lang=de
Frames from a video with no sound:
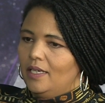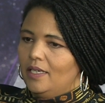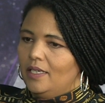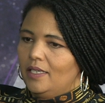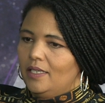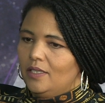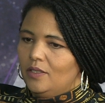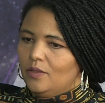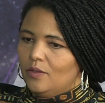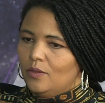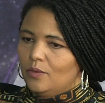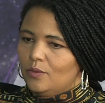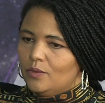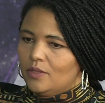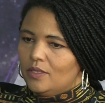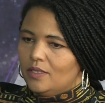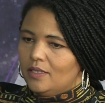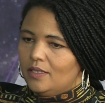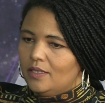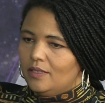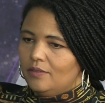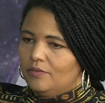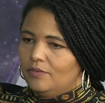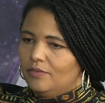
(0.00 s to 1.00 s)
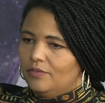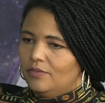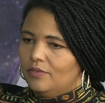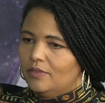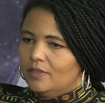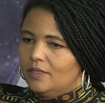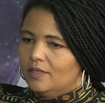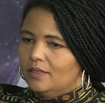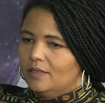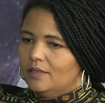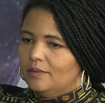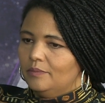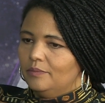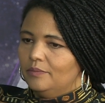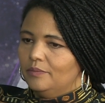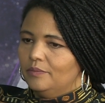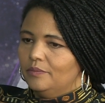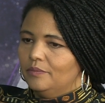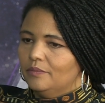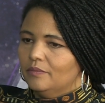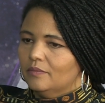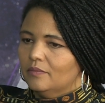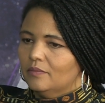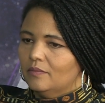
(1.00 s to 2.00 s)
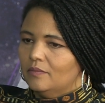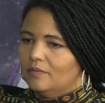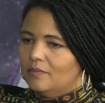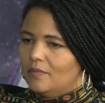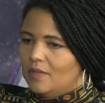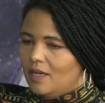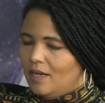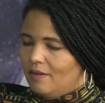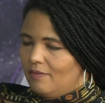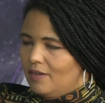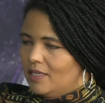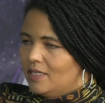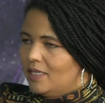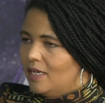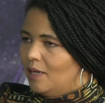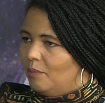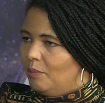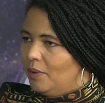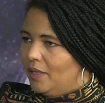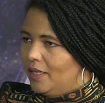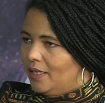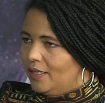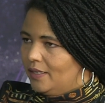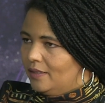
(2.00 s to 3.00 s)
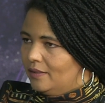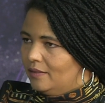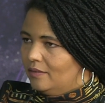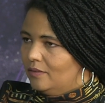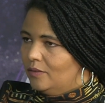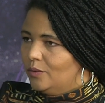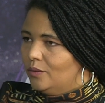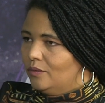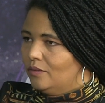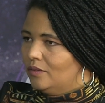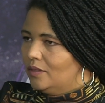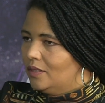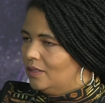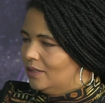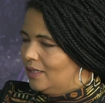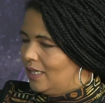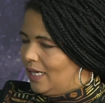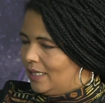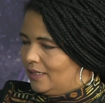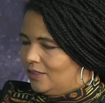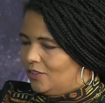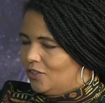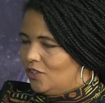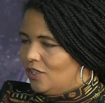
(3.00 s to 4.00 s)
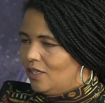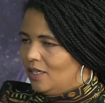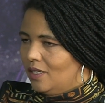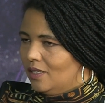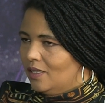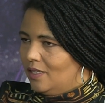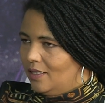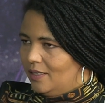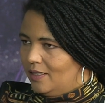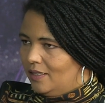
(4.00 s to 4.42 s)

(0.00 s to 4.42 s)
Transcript: inklusive ähm, teilweise Erbrechen und ganz starke